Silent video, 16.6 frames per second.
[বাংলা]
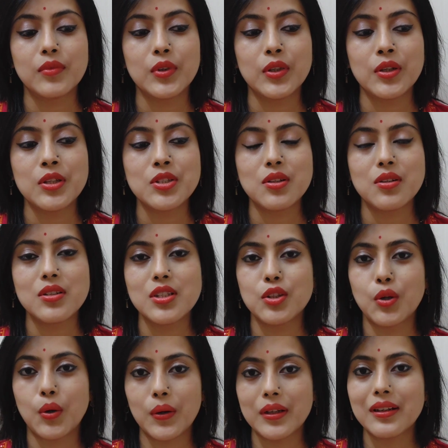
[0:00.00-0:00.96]
মনে হয়েছিল
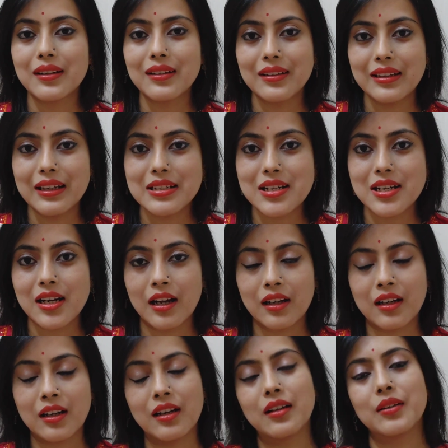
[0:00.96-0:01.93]
যে দরকার কি এটা
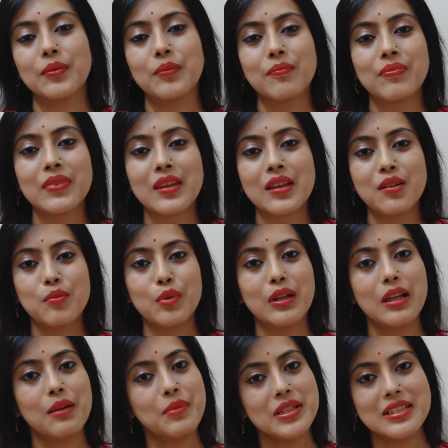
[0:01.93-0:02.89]
রাখার
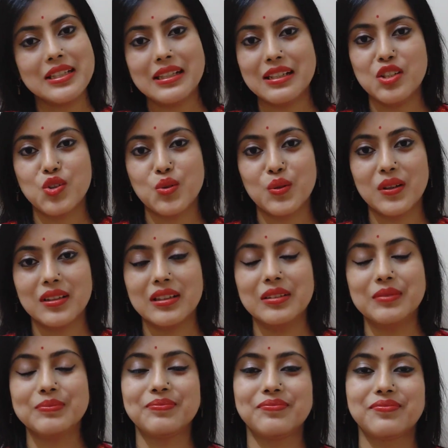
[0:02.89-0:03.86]
বলে আমি ডিলিট করে
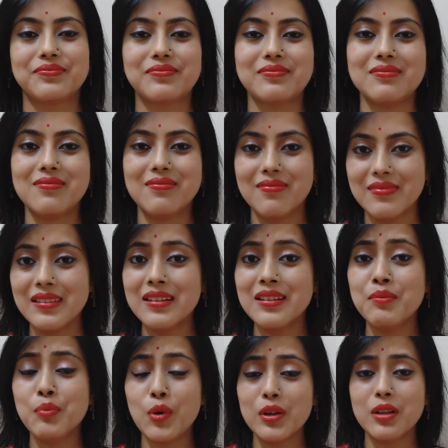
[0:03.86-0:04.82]
দিই
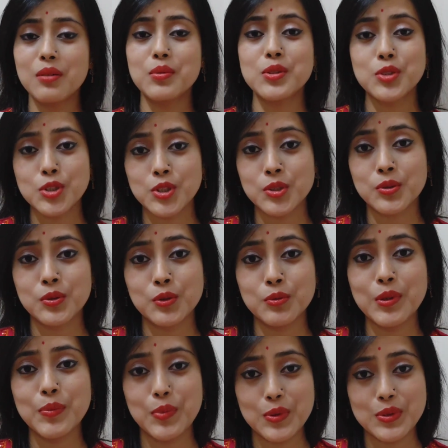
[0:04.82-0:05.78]
পরে অবশ্য
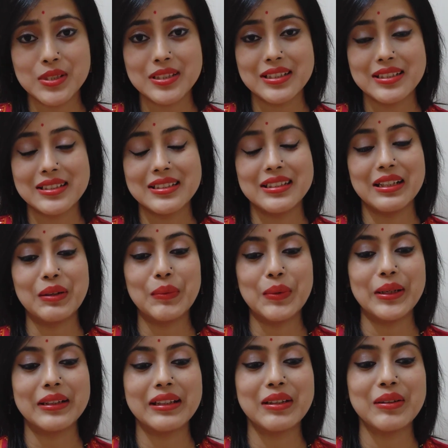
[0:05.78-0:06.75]
খুবই বসতেছিলাম
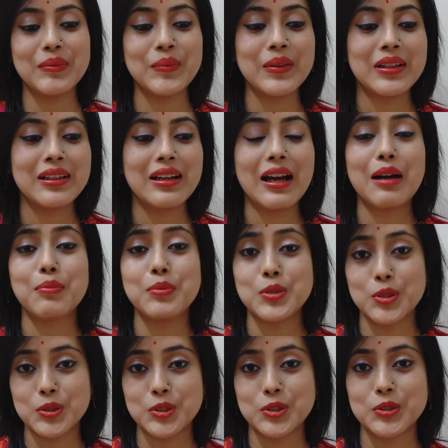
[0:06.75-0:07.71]
আর কি
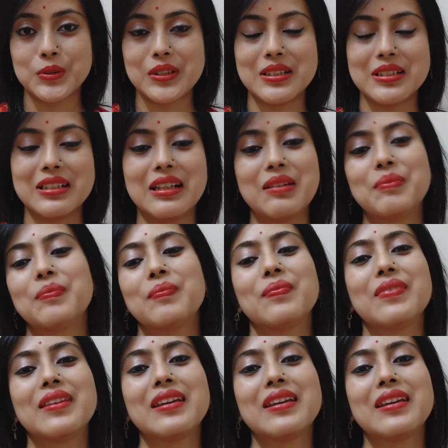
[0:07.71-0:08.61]
আফসোস করেছিলাম